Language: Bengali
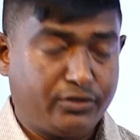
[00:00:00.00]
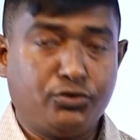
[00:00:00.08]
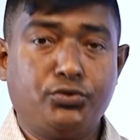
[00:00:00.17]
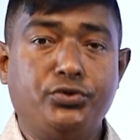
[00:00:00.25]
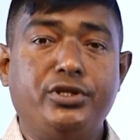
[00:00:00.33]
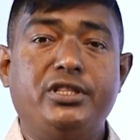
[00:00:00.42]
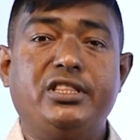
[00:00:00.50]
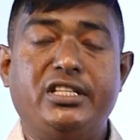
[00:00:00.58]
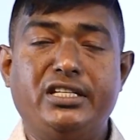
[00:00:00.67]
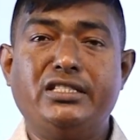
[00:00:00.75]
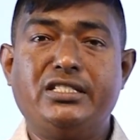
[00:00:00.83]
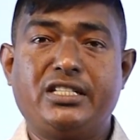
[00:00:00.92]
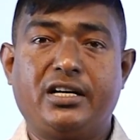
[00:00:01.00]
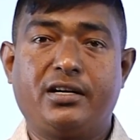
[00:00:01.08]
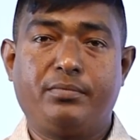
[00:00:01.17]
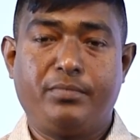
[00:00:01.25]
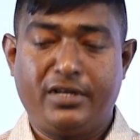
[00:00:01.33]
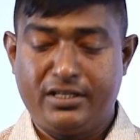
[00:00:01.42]
দুই তিন চার
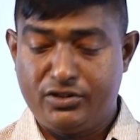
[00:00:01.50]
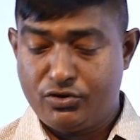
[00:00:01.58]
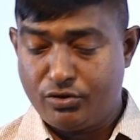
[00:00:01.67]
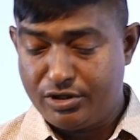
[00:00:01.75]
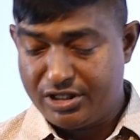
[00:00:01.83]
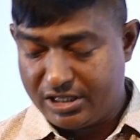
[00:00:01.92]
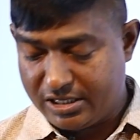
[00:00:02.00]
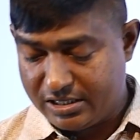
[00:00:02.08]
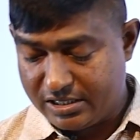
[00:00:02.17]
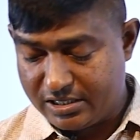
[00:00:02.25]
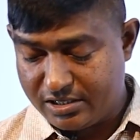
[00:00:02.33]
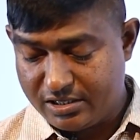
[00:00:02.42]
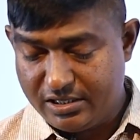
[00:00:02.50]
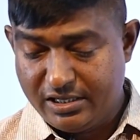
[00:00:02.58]
পাঁচ ছয় সাত আট